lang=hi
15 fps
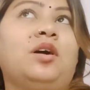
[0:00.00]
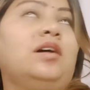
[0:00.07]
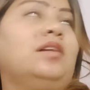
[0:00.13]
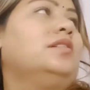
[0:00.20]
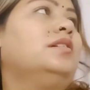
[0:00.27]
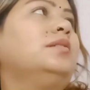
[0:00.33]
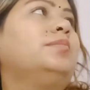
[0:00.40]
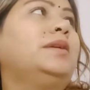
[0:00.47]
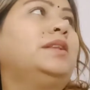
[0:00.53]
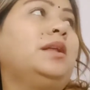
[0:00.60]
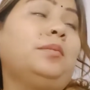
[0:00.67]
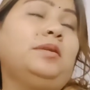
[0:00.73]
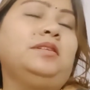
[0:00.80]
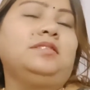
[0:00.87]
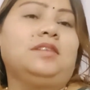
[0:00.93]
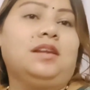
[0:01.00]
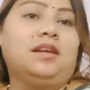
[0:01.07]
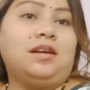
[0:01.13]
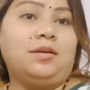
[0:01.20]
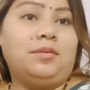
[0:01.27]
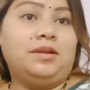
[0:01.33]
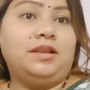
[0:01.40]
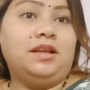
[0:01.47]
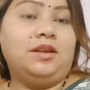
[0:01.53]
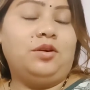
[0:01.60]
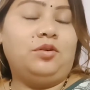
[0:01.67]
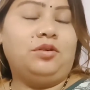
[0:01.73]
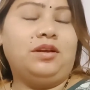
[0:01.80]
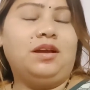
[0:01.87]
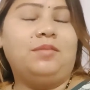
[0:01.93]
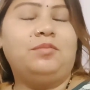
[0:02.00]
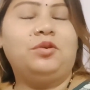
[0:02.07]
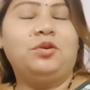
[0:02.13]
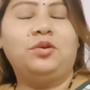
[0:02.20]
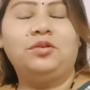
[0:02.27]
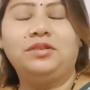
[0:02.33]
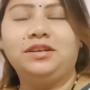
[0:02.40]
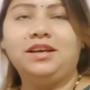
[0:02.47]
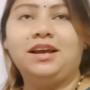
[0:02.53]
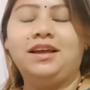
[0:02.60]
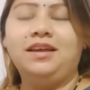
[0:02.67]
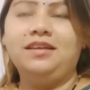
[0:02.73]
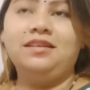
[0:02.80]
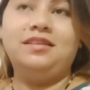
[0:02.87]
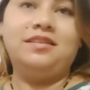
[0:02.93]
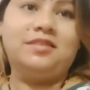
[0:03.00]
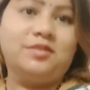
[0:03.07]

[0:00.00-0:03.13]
और पता भी नहीं चला कब अंधेरा हो गया हम लोग उठ गए हैं